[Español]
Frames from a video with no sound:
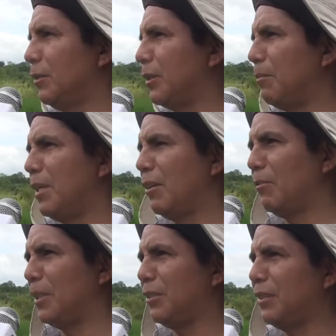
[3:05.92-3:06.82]
sus semillas
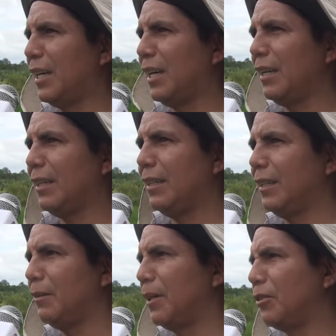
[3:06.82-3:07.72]
convencionales
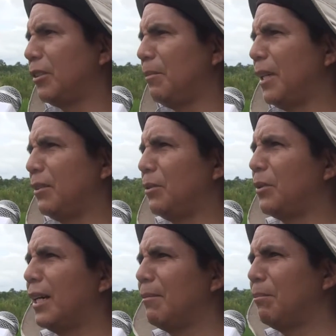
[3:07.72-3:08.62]
y iban contaminando sus
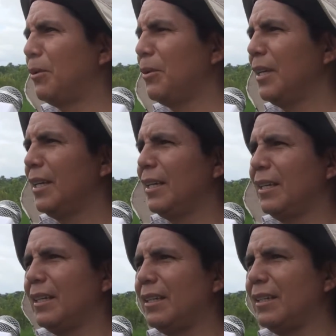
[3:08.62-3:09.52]
campos
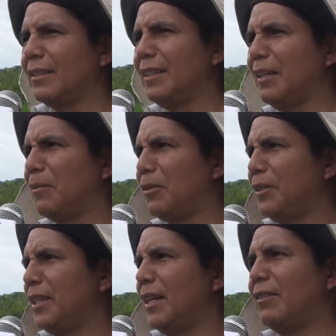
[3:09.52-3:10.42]
y así, digamos,
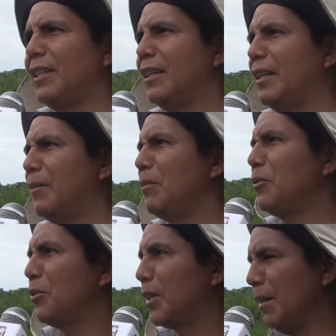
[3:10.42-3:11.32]
¿no? Y ahorita ya hay
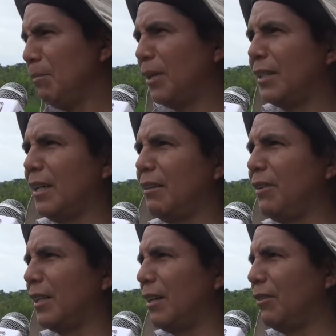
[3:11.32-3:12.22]
muchos campos que están
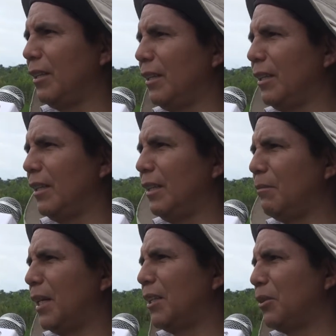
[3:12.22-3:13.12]
infectados, de,
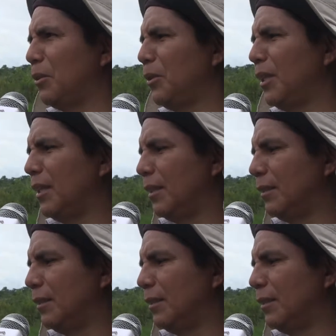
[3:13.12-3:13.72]
más que todo del